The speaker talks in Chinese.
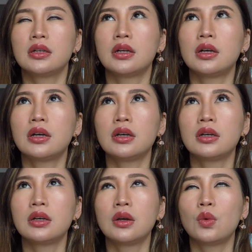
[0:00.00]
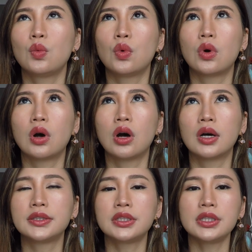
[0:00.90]
然后
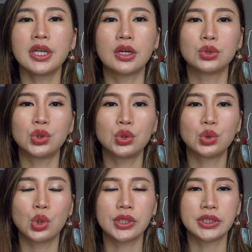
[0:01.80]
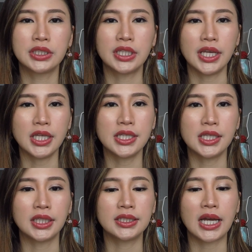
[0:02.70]
我之前有去做血液
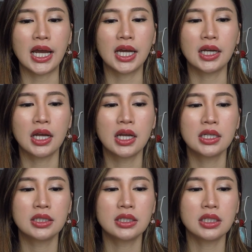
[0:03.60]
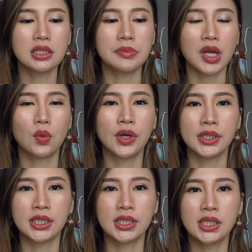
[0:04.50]
检查是没有
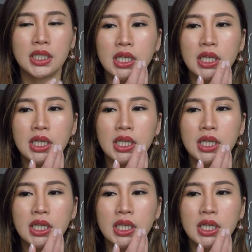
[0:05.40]
问题的，